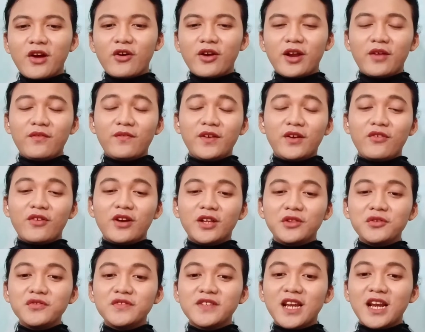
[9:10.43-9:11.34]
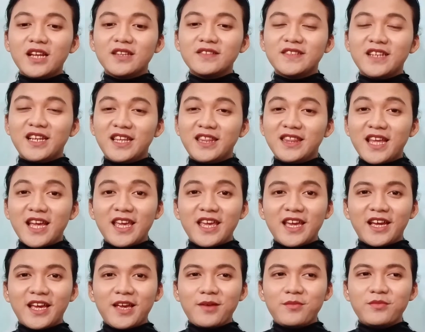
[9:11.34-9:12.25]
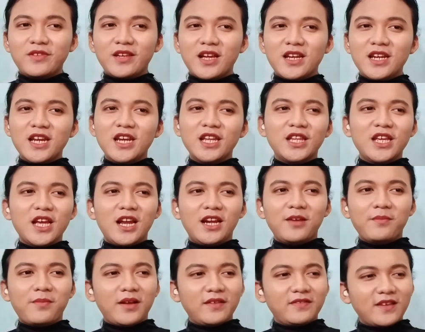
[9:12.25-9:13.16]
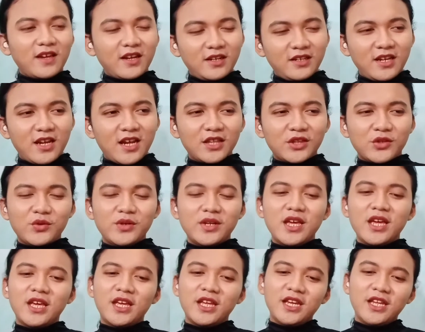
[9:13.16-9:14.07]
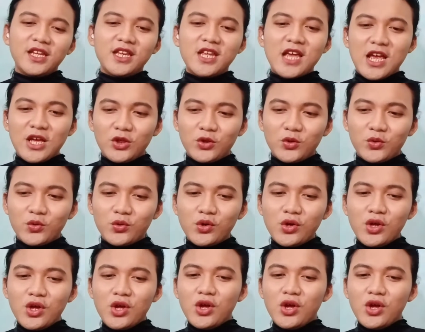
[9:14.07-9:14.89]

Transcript: oh, MV Korea itu jalan cerita ya kayak misalkan dia ditinggalin pacarnya atau dia ini dia itu